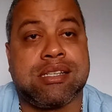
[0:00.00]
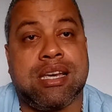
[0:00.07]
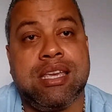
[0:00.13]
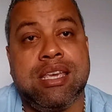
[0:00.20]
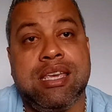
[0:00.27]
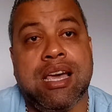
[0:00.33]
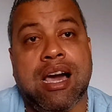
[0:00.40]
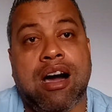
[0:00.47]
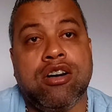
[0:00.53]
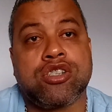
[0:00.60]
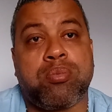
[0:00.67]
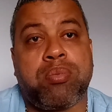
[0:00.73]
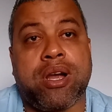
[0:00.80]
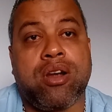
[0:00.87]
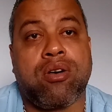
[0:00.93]
E aonde eu
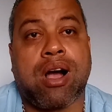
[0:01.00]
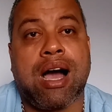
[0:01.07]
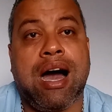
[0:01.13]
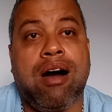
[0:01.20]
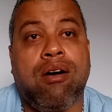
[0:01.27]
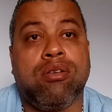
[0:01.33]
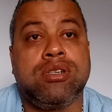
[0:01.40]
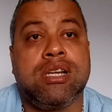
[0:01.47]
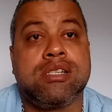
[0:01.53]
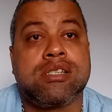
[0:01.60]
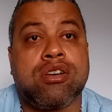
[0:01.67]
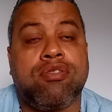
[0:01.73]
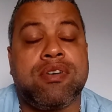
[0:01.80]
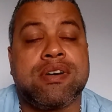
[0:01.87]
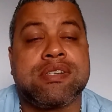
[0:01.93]
parei o carro, eles
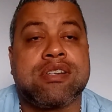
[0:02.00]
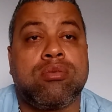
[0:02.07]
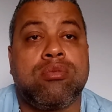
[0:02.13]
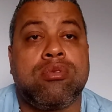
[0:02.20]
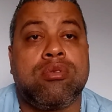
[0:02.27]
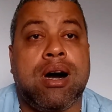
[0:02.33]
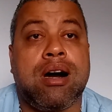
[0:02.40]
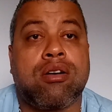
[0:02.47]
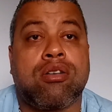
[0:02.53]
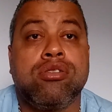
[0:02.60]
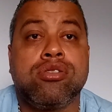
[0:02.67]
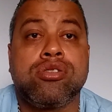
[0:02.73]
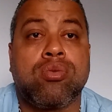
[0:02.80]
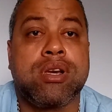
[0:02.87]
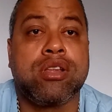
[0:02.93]
estão fazendo uma,
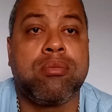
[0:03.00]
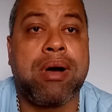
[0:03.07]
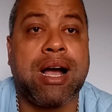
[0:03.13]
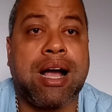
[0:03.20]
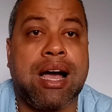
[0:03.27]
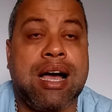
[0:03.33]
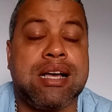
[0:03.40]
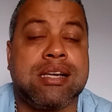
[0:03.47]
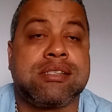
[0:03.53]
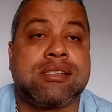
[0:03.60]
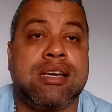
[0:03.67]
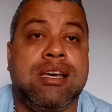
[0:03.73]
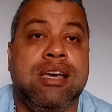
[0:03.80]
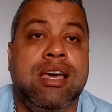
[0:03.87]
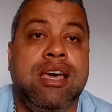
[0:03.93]
construindo uma casa.